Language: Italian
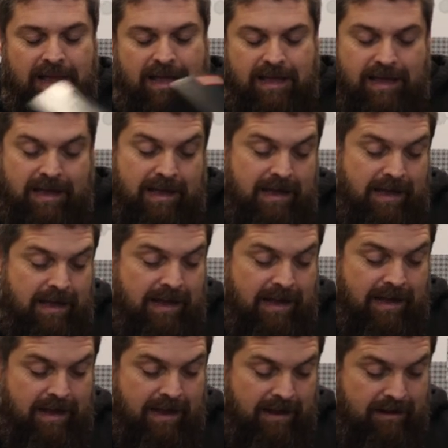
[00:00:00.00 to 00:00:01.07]

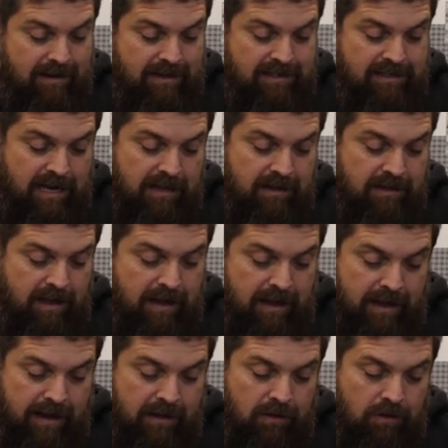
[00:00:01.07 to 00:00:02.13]
eh, il set
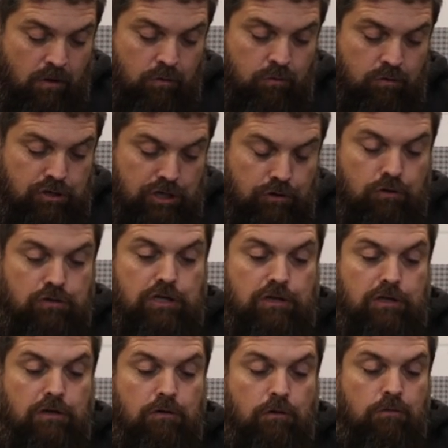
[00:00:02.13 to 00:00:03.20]
è
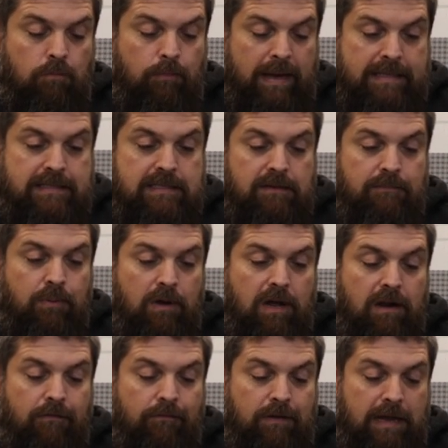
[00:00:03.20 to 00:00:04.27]
878 pezzi, poi
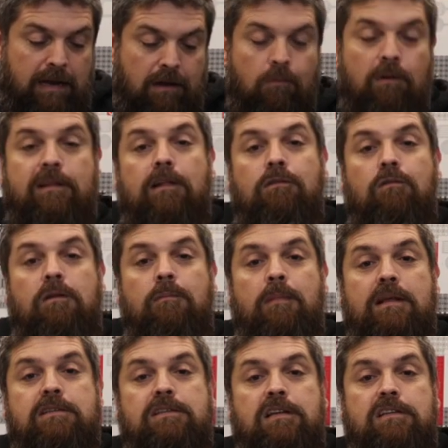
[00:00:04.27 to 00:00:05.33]
alla fine guardando
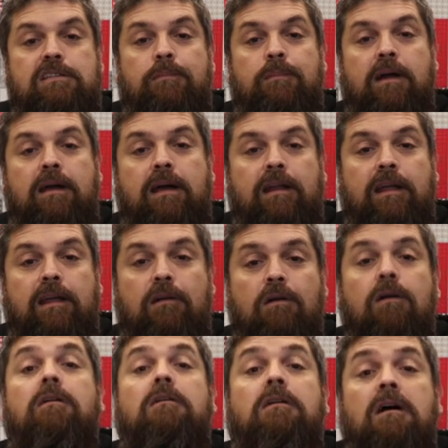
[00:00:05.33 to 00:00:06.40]
l'immagine sembra
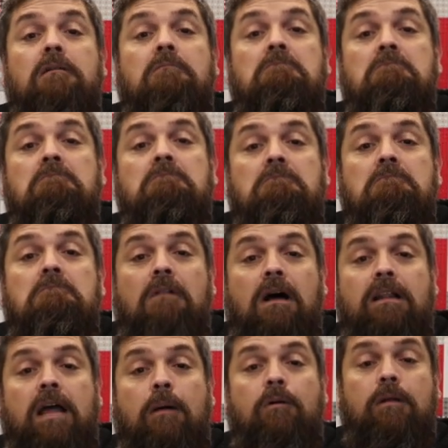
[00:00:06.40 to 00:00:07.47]
carino,
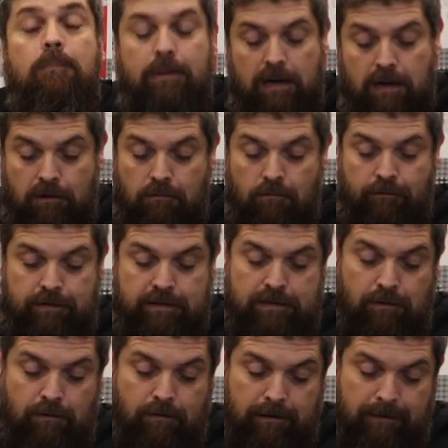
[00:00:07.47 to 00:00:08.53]
andiamo ad aprire la
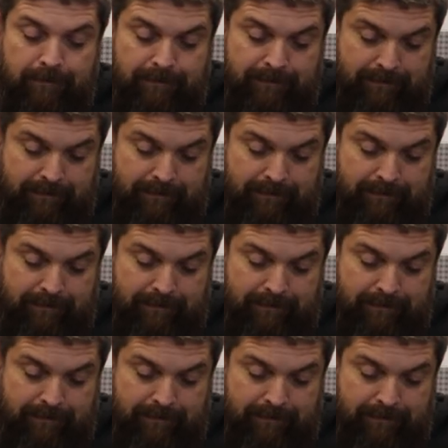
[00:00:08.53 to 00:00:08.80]
confezione.